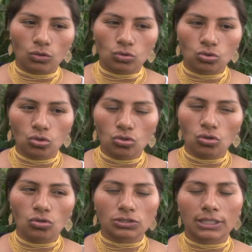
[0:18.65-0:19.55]
con
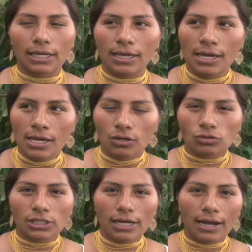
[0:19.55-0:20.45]
todos los que
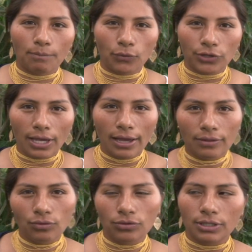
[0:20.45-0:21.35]
nos han
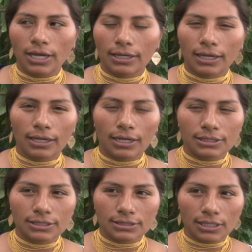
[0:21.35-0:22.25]
apoyado, ya que
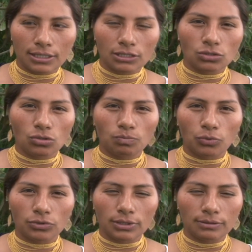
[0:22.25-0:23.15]
gracias a eso
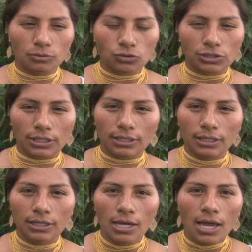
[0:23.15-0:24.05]
podemos
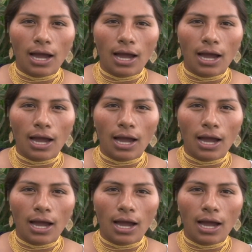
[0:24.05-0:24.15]
seguir